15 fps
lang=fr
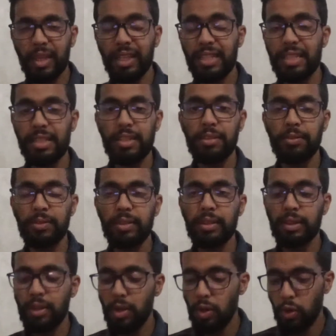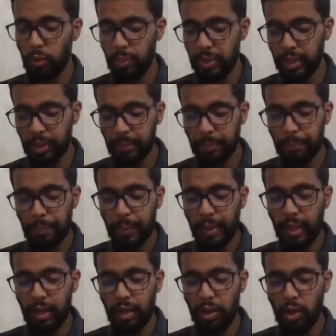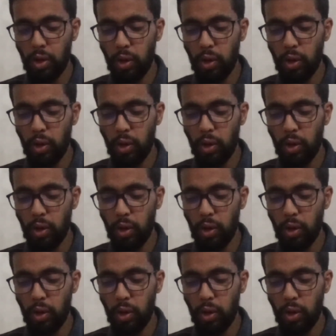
signifie, ou bien euh,